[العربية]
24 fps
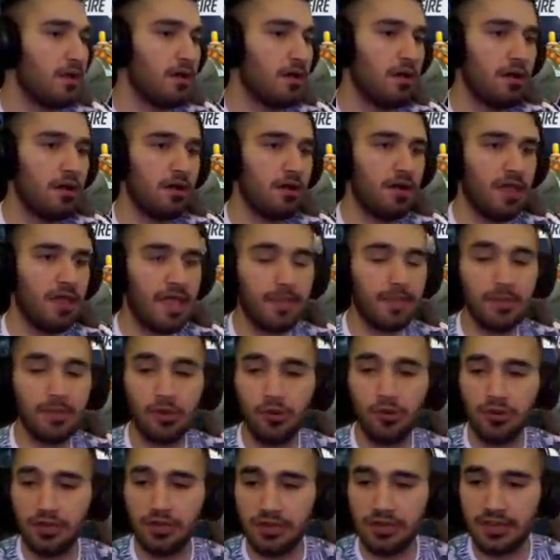آه هيك
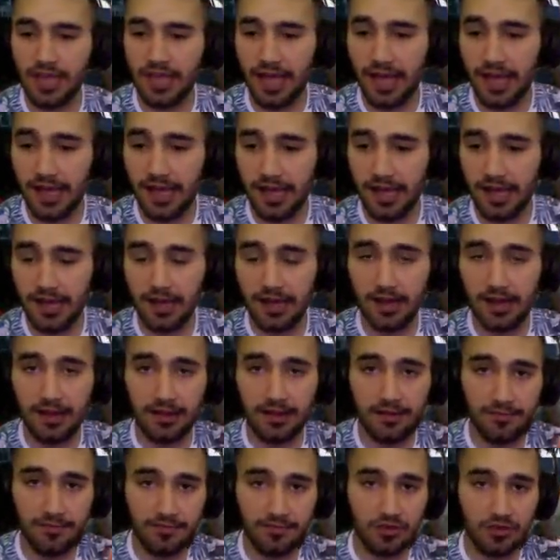بيكون
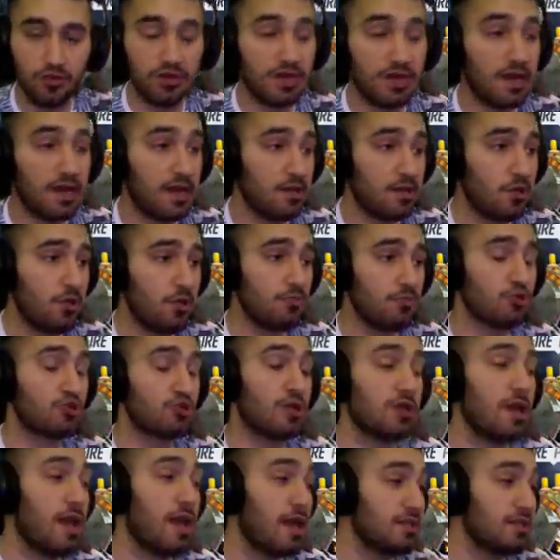انتهى فيديونا لليوم ان
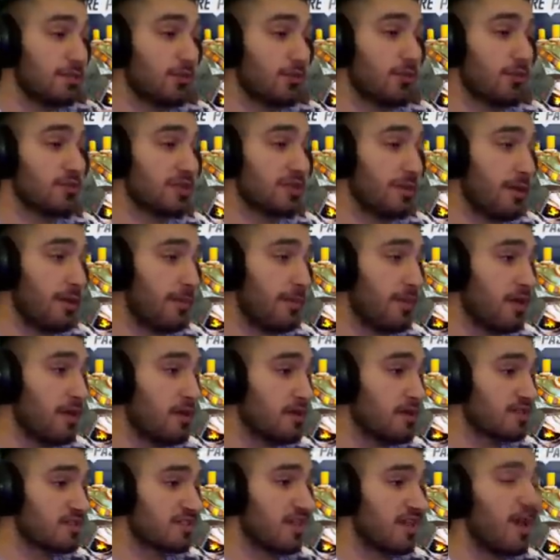شاء الله عجبكم شباب
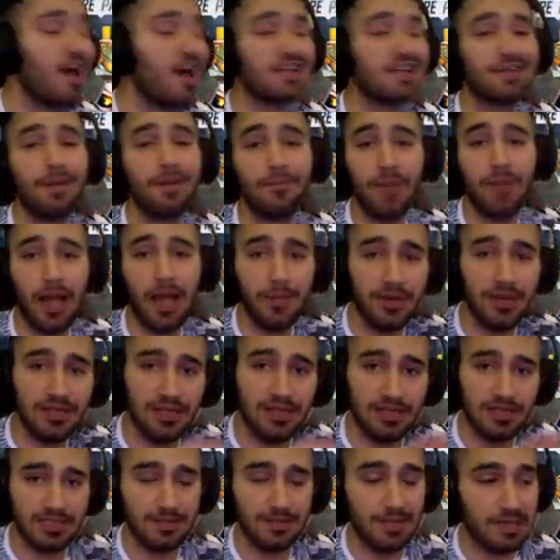الصراحه شباب ما عملت
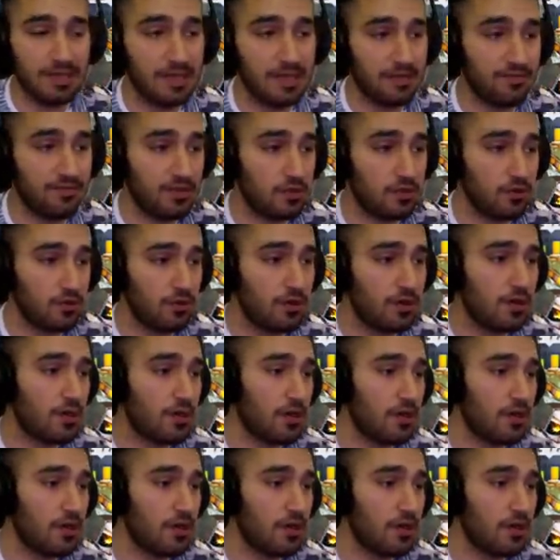تنظيم لهذا الفيديو